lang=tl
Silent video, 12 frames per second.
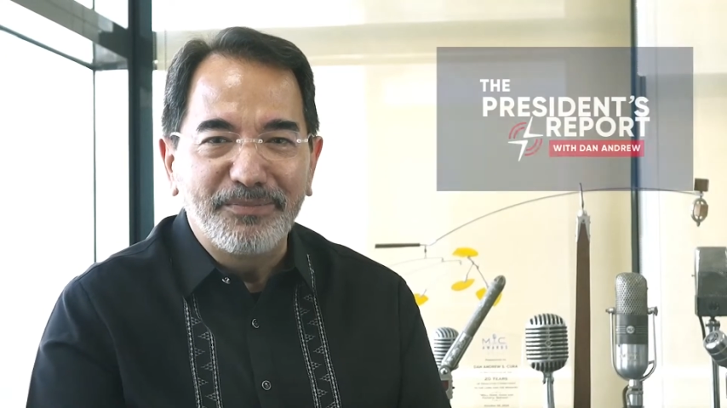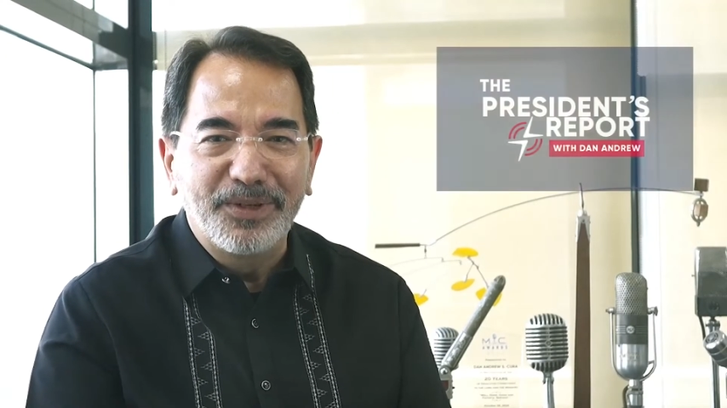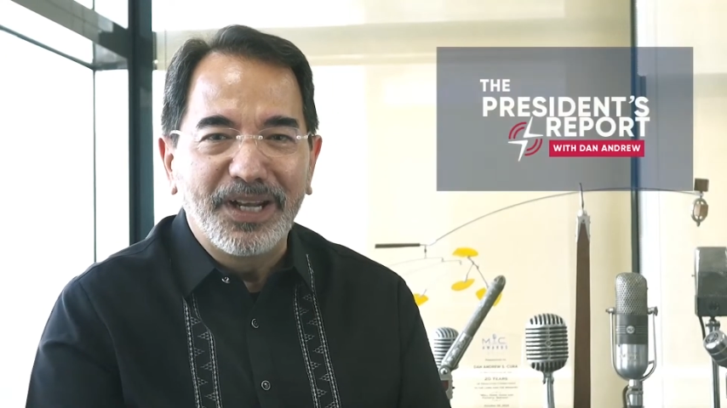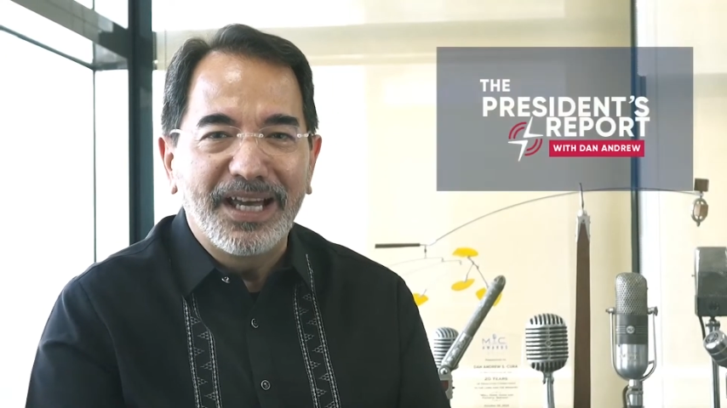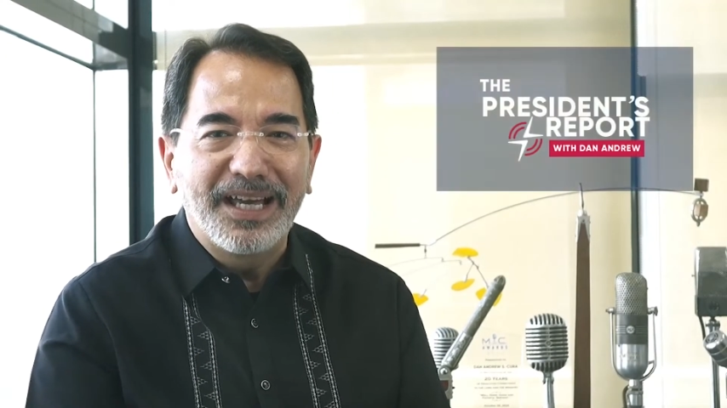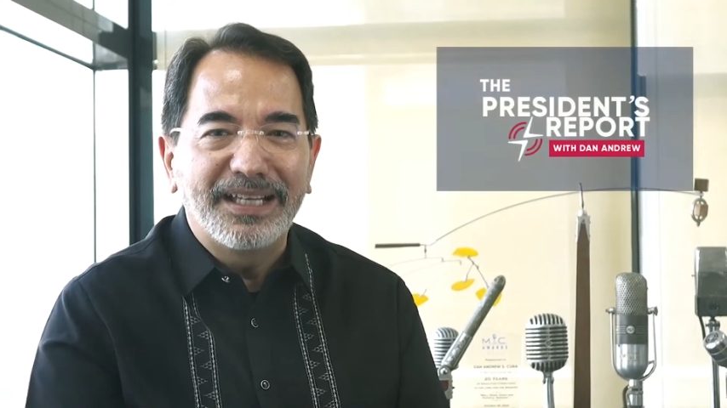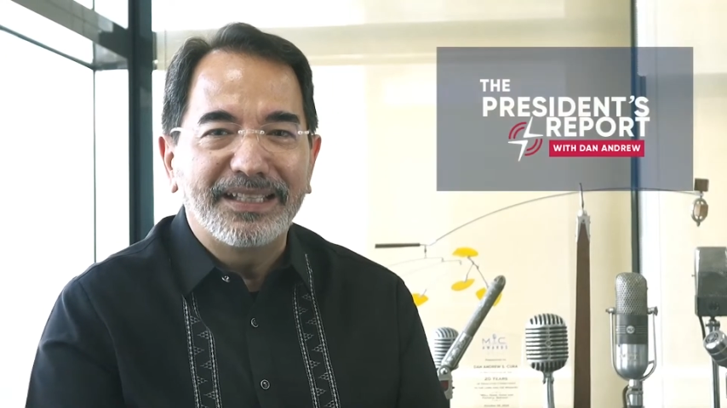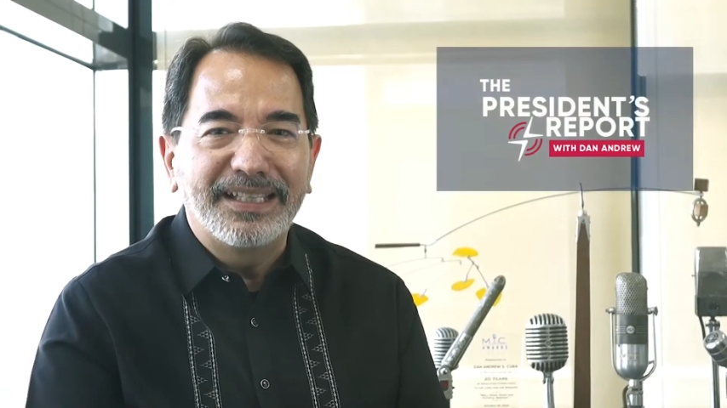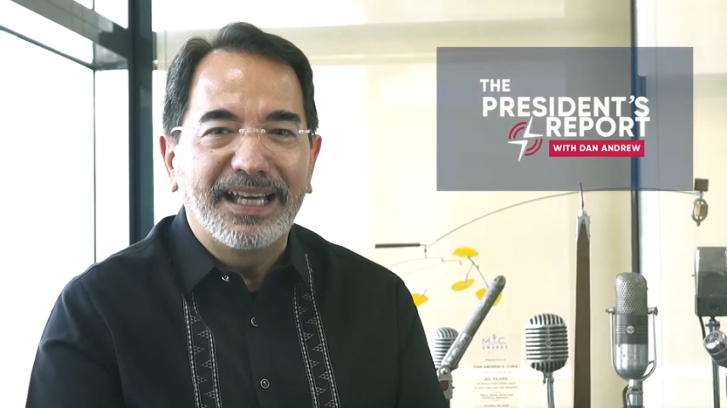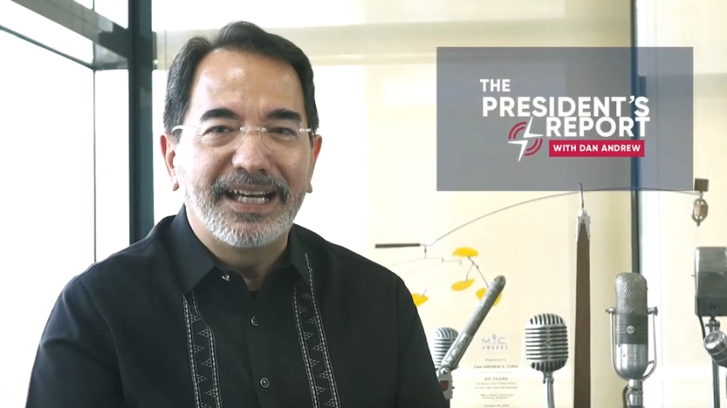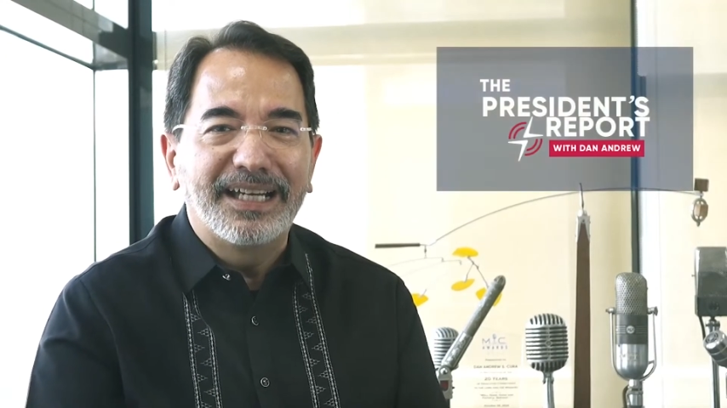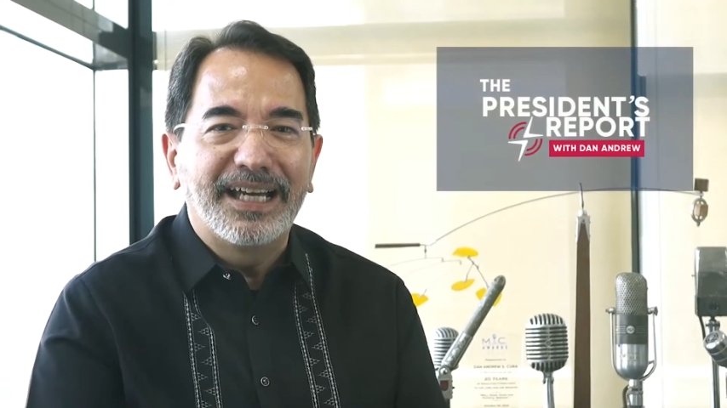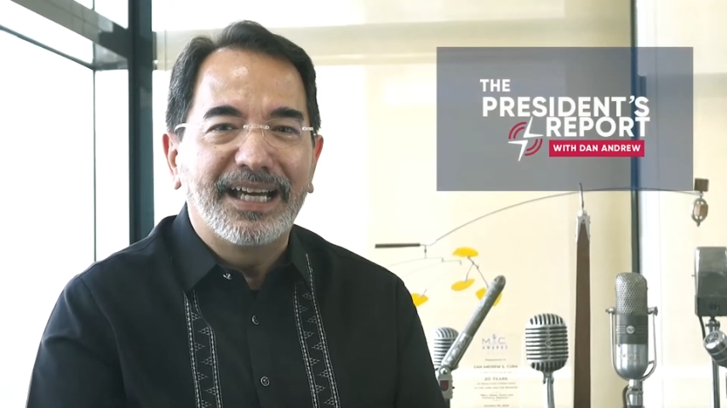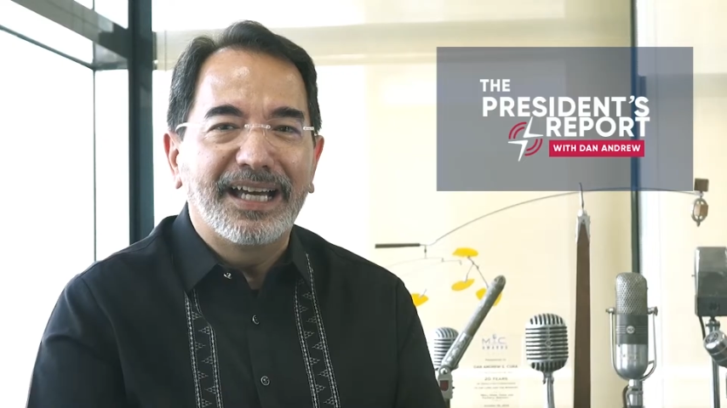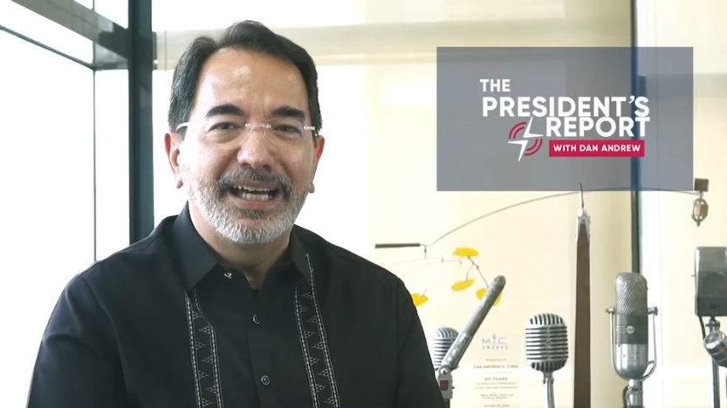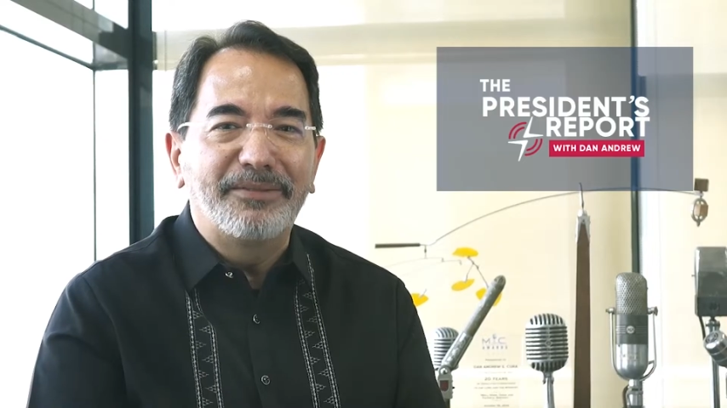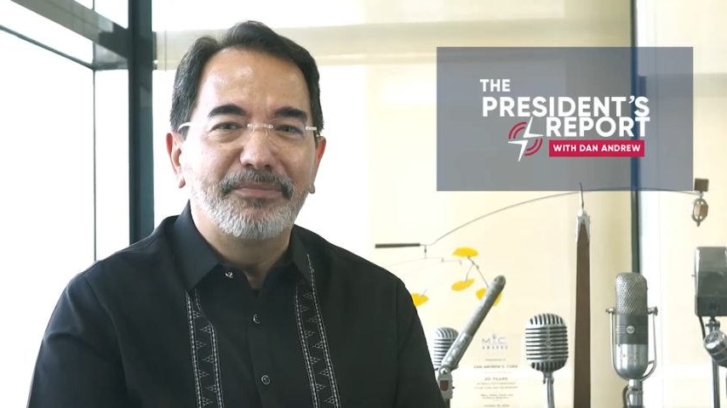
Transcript: mula ng uh, ah,